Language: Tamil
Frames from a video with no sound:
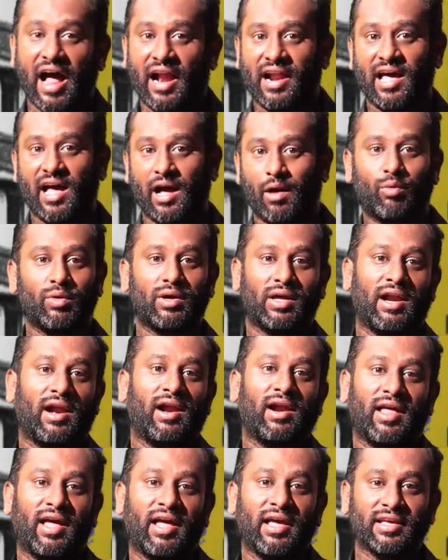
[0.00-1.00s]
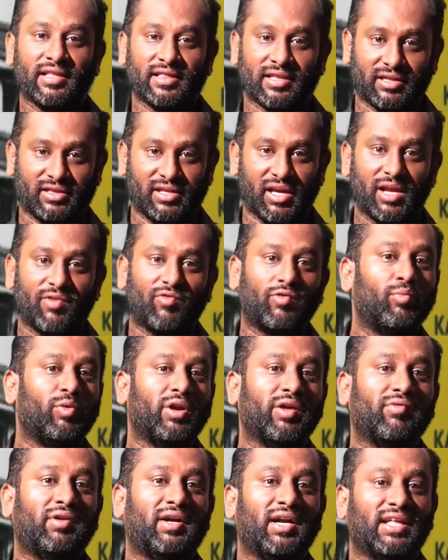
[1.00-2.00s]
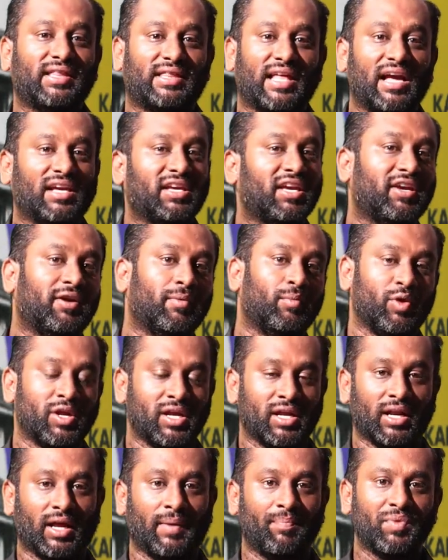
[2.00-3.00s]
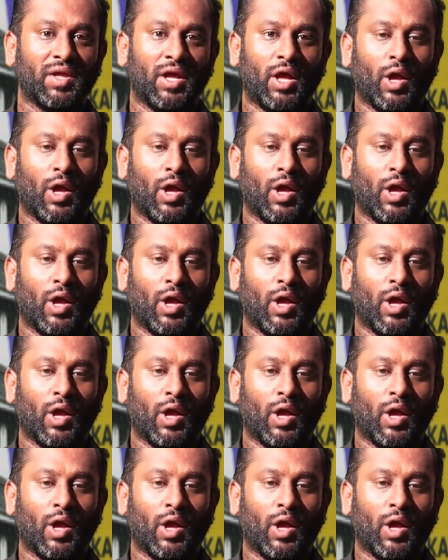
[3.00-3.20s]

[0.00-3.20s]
ஆனால் அவங்களால இந்த தேர்வு முடிவுகளை தாங்கிக்க முடியல